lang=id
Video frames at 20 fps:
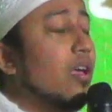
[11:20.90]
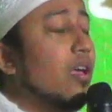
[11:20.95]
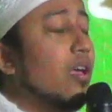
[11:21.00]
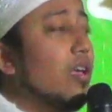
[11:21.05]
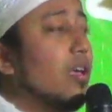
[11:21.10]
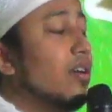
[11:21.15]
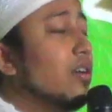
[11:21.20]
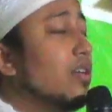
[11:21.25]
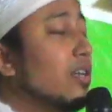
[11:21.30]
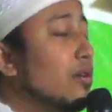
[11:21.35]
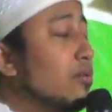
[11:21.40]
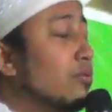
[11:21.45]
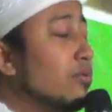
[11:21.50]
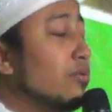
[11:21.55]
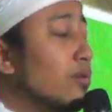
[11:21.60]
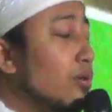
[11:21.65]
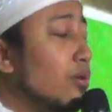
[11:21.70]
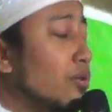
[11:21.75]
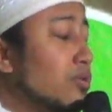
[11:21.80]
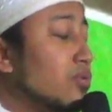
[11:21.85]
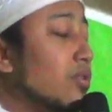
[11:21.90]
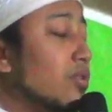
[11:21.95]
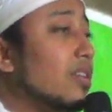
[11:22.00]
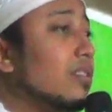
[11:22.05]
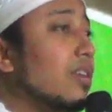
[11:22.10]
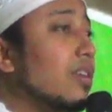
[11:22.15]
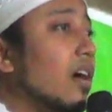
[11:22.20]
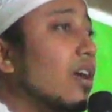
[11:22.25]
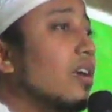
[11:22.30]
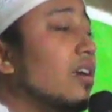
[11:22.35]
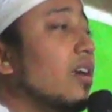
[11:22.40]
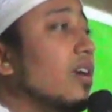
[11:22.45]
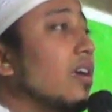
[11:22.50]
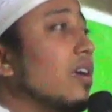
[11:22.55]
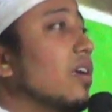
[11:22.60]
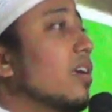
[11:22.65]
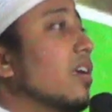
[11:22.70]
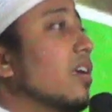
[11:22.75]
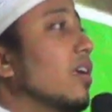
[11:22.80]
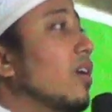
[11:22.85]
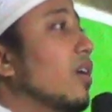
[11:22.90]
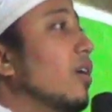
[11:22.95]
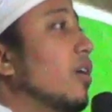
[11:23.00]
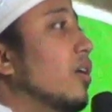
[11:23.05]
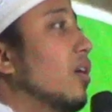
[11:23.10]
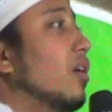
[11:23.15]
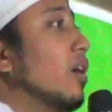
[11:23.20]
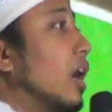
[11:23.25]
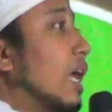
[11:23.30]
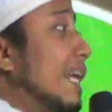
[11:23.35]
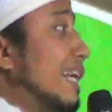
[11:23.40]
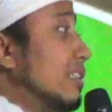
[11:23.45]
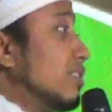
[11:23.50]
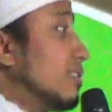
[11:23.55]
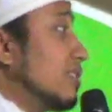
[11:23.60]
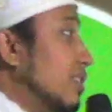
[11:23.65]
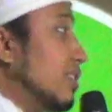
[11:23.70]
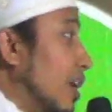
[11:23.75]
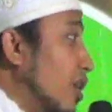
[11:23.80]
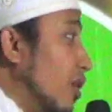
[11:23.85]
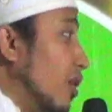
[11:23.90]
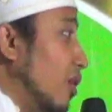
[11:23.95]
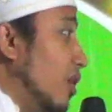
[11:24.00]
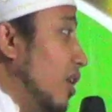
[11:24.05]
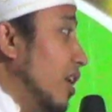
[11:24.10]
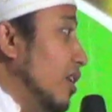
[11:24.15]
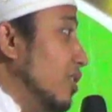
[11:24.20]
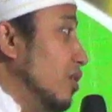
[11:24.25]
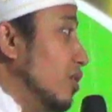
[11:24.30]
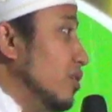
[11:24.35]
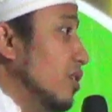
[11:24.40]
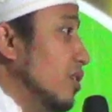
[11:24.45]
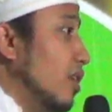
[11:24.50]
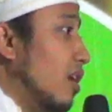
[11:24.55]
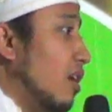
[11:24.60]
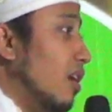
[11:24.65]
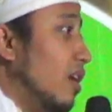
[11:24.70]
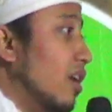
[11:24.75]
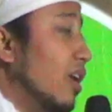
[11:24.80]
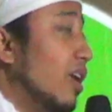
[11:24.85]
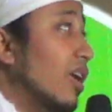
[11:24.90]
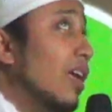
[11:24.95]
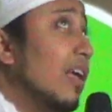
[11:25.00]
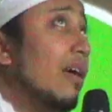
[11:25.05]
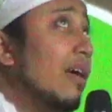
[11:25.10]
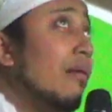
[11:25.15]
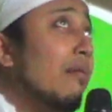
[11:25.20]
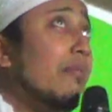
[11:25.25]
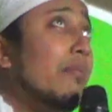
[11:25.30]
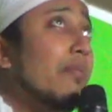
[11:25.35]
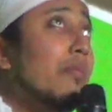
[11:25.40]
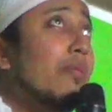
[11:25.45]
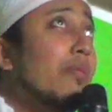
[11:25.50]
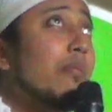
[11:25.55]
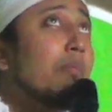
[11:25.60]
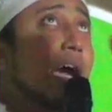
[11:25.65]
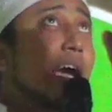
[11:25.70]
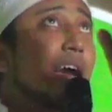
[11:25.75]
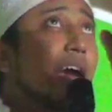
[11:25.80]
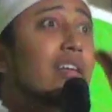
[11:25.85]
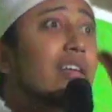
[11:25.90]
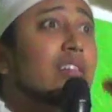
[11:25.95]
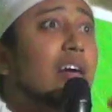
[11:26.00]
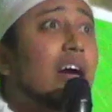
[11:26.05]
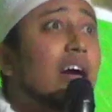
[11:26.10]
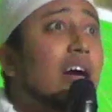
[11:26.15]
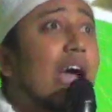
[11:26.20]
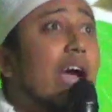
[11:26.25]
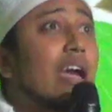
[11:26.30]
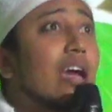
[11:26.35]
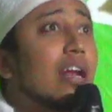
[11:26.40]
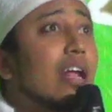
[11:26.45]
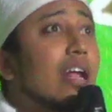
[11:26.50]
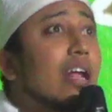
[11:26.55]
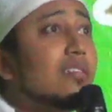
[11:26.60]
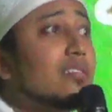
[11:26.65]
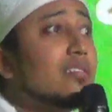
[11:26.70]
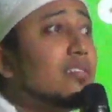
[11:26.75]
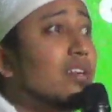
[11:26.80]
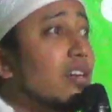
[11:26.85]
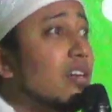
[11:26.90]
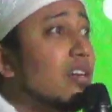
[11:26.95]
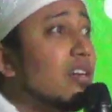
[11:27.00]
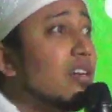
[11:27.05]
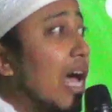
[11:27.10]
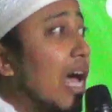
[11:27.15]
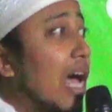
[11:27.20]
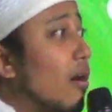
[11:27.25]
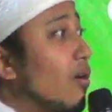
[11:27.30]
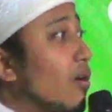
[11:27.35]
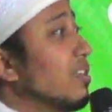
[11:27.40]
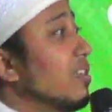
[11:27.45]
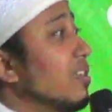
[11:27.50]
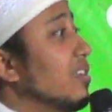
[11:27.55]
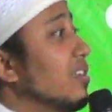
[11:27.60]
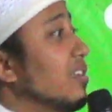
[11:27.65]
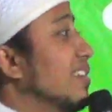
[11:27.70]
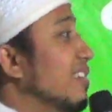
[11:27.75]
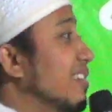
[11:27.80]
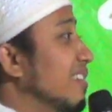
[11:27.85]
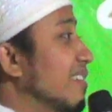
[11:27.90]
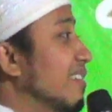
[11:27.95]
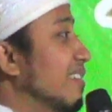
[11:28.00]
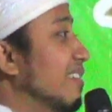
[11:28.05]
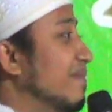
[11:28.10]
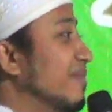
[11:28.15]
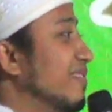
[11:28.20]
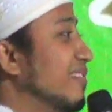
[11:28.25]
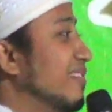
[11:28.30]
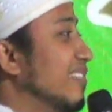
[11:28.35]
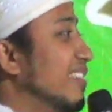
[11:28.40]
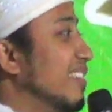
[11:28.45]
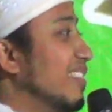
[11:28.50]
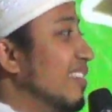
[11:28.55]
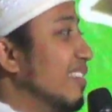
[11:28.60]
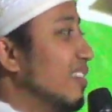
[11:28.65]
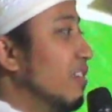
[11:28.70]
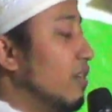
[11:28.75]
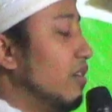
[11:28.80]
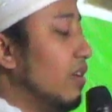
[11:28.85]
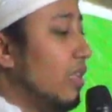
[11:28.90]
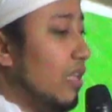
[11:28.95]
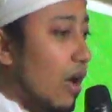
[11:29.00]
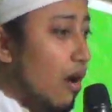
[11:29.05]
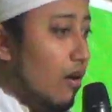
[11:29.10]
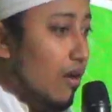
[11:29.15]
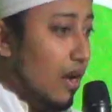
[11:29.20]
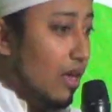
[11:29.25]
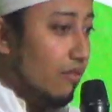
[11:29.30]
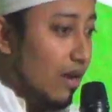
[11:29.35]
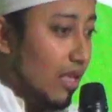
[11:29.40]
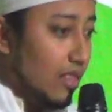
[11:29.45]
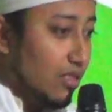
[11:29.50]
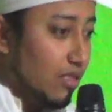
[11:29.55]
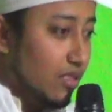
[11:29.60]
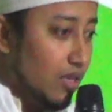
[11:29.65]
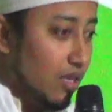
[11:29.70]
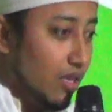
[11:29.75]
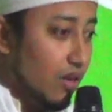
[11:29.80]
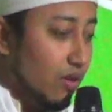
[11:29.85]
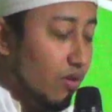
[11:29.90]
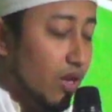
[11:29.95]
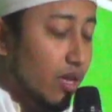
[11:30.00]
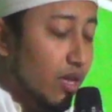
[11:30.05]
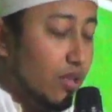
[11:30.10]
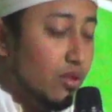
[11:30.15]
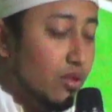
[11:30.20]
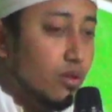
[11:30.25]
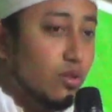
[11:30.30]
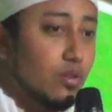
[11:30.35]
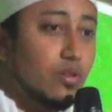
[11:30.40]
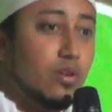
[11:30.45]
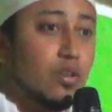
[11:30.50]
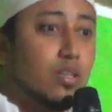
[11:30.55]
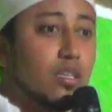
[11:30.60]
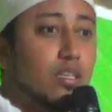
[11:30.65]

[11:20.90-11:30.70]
niku lucune teng riki kesel golek donya mangke teng akhirat sing ditakoni kayaknya lewat di golek donya niki